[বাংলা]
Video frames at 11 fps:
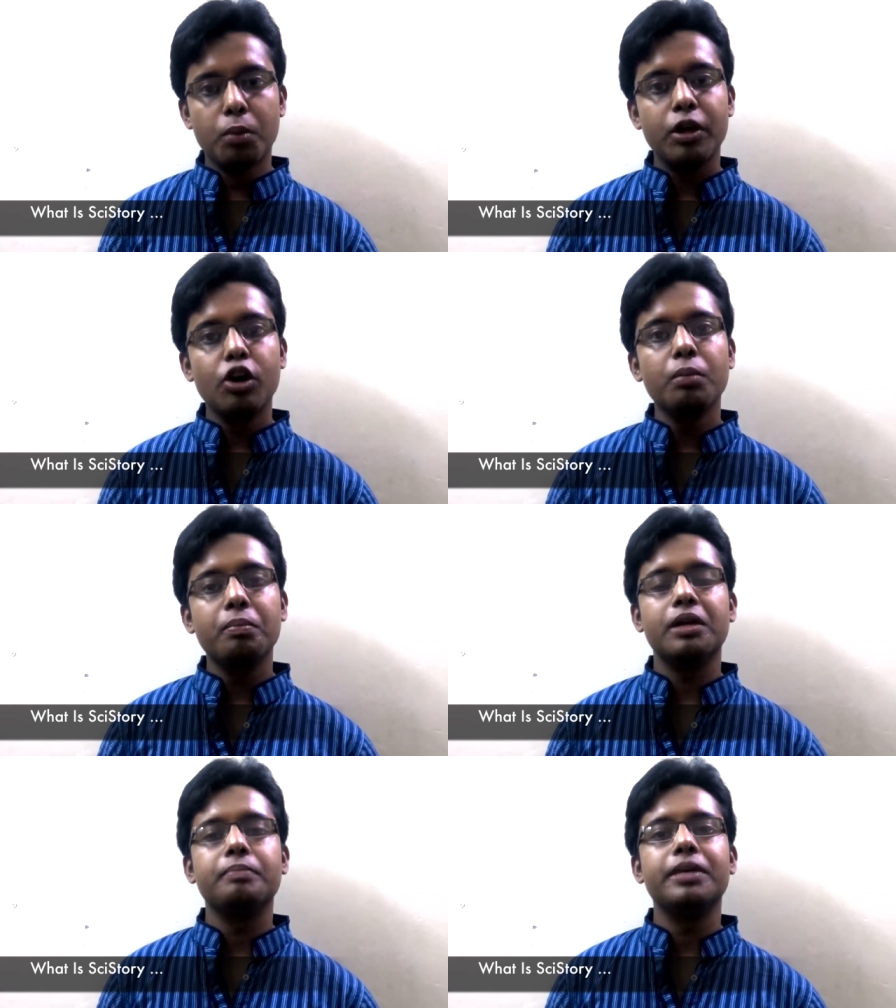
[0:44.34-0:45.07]
গল্পে
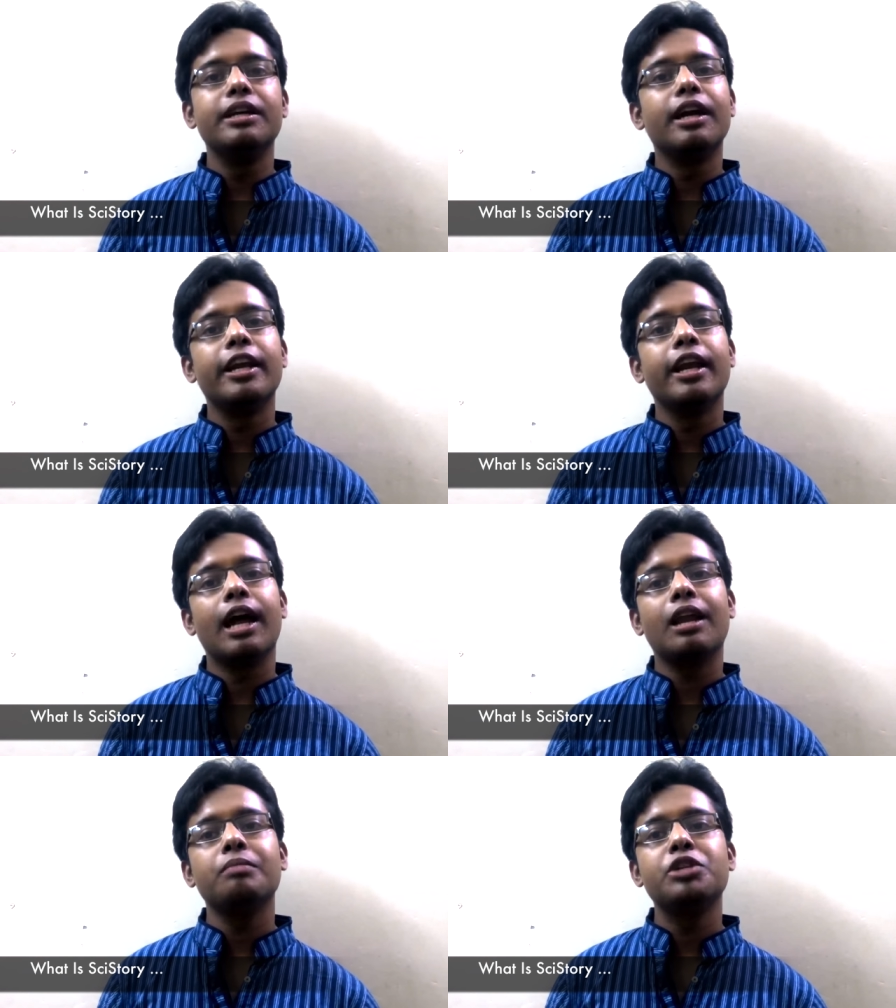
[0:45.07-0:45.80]
গল্পে
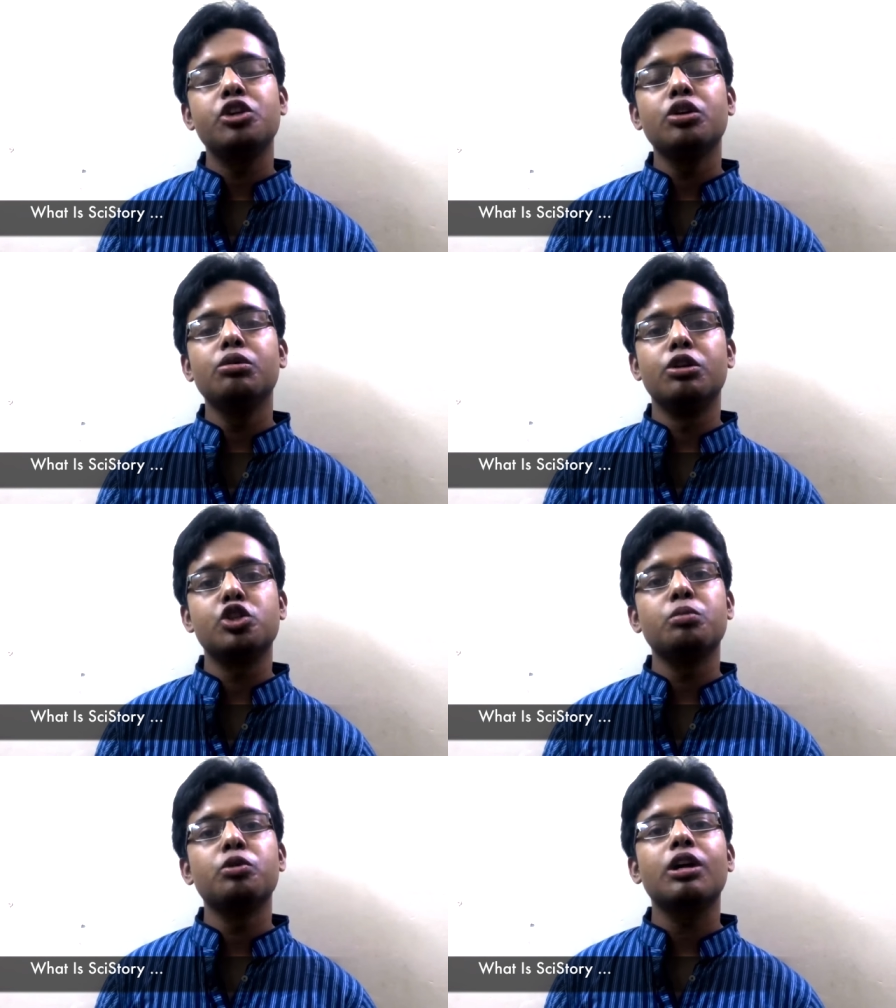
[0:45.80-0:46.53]
বিজ্ঞানের নানা
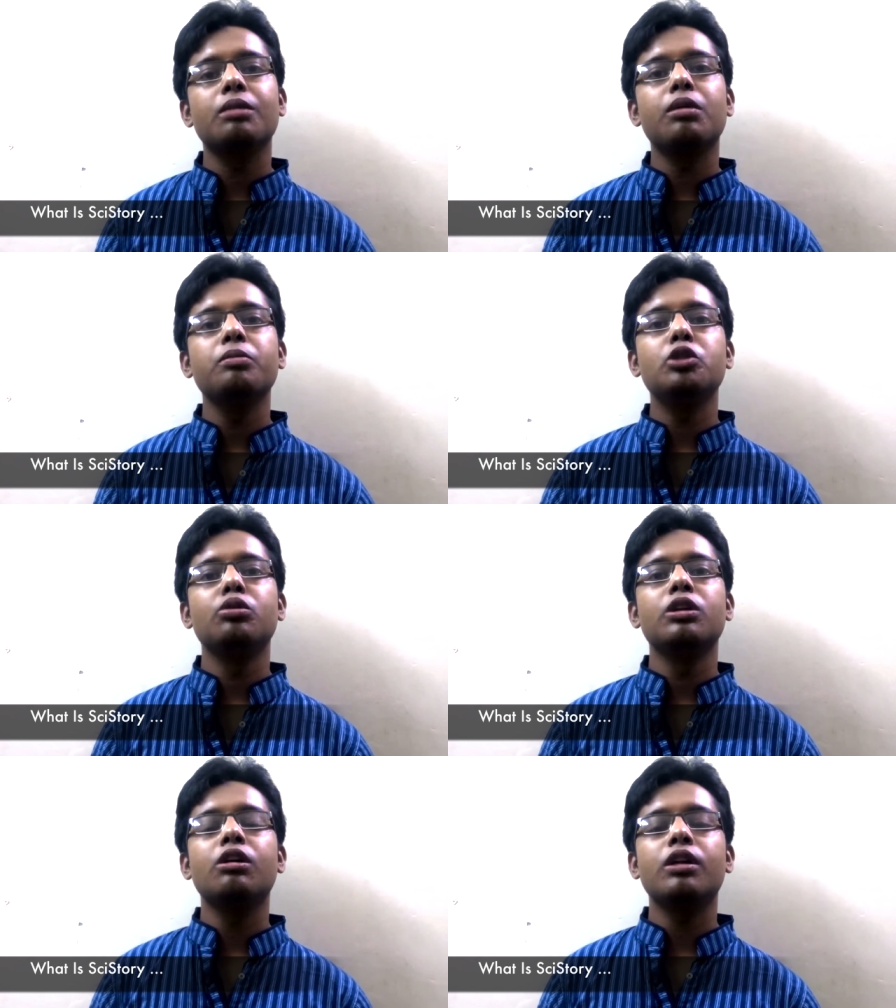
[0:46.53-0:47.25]
বিষয়গুলো
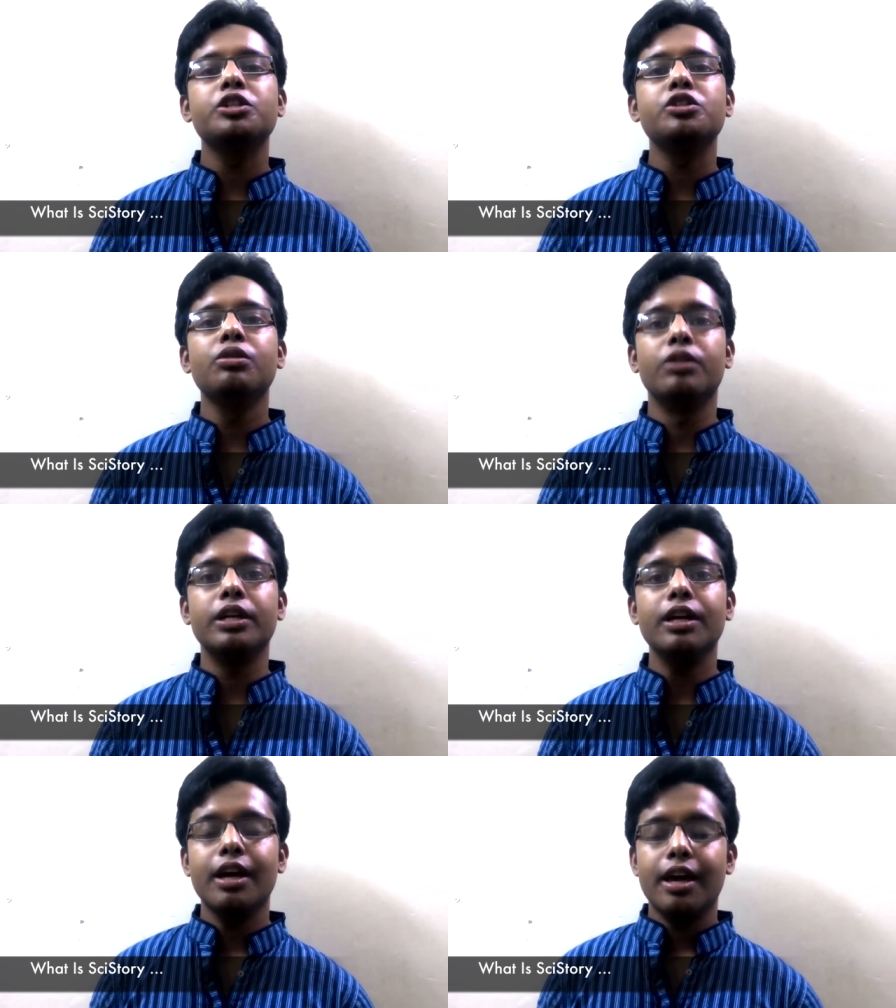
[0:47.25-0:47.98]
চমৎকারভাবে তুলে ধরার
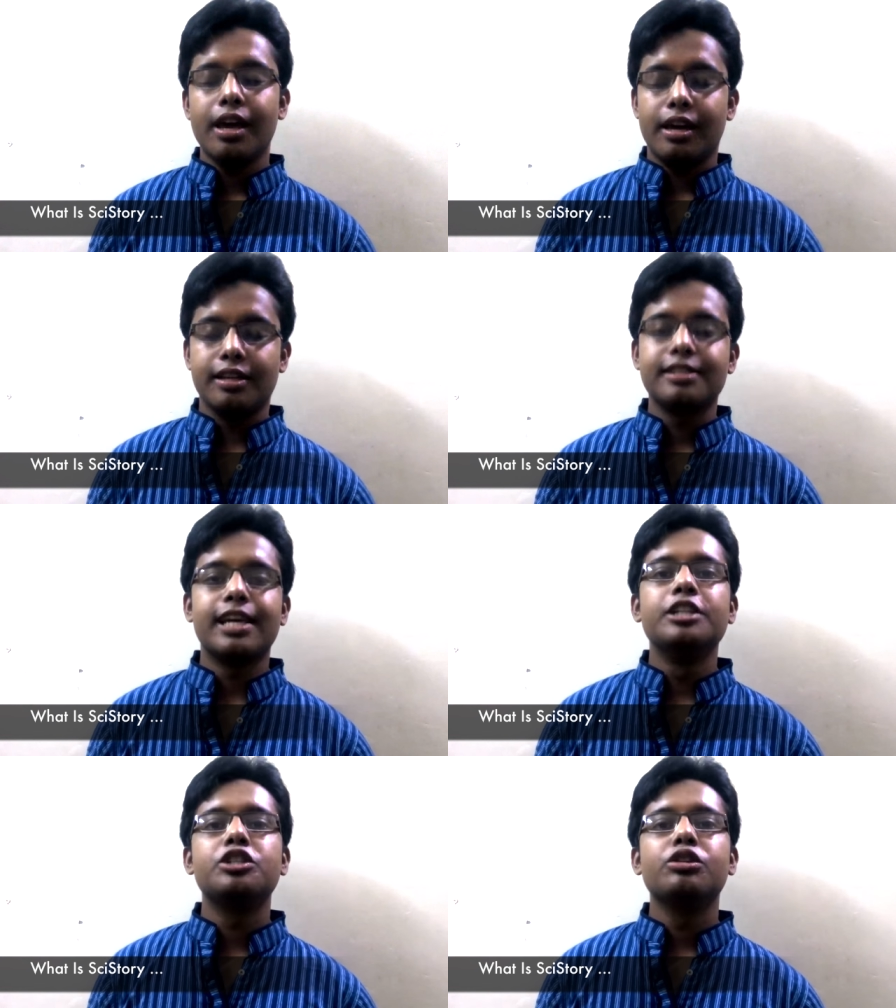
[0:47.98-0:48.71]
জন্যই
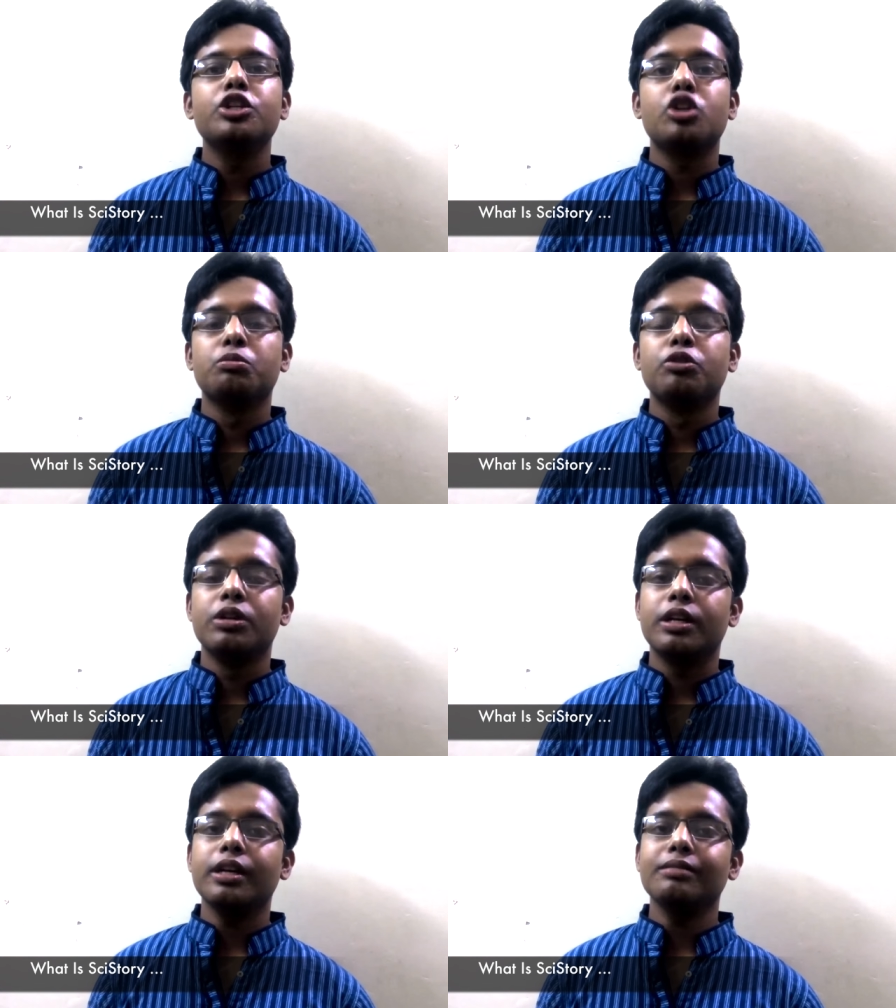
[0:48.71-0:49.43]
এই সায়েন্স স্টোরি
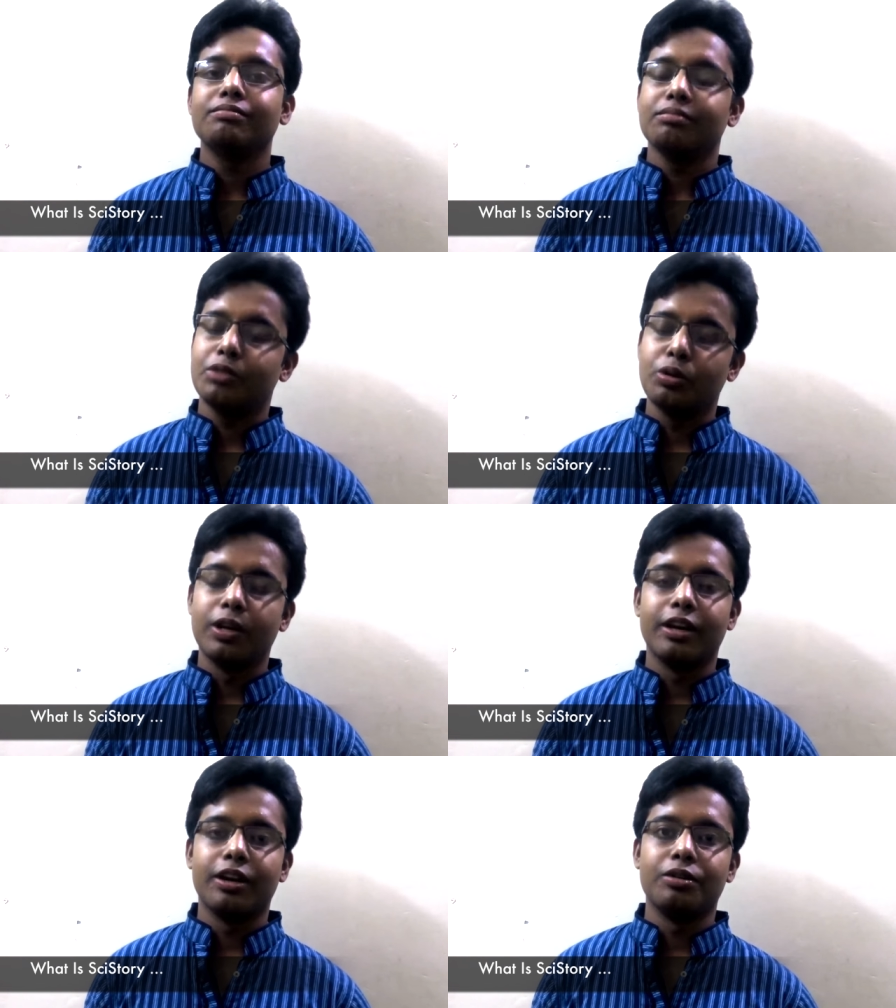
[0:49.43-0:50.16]
শব্দটিকে
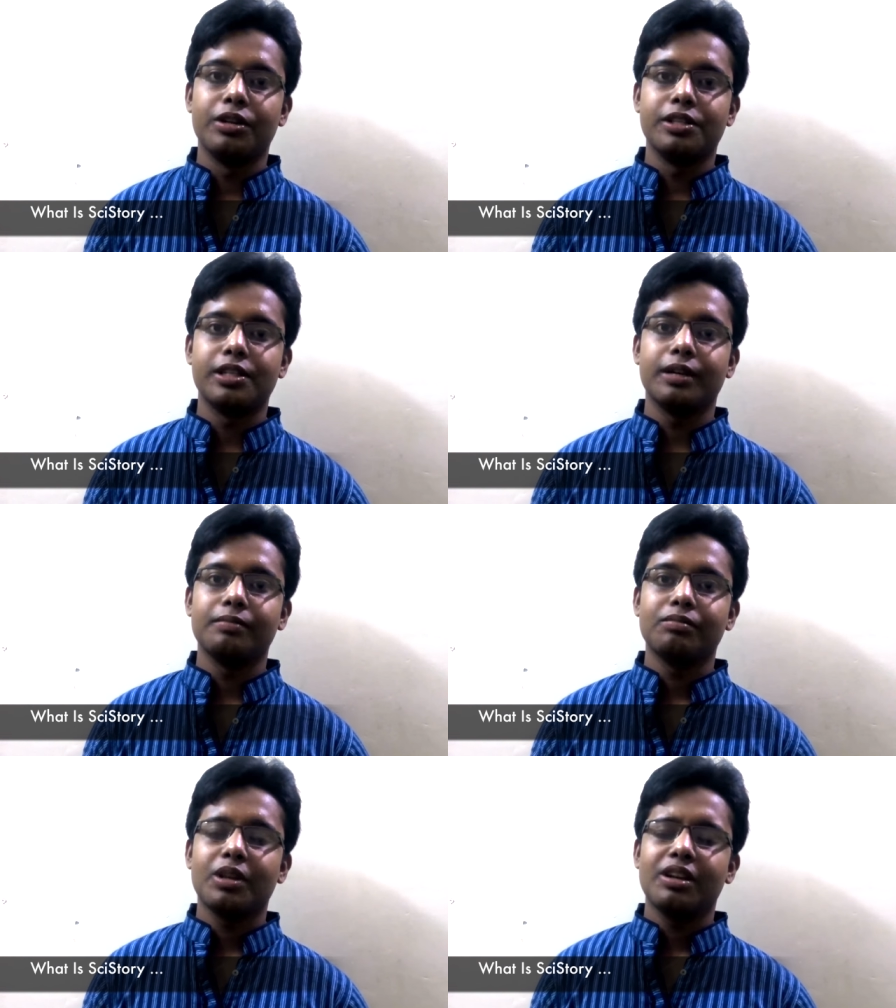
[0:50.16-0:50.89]
তুলে নেওয়া হয়েছে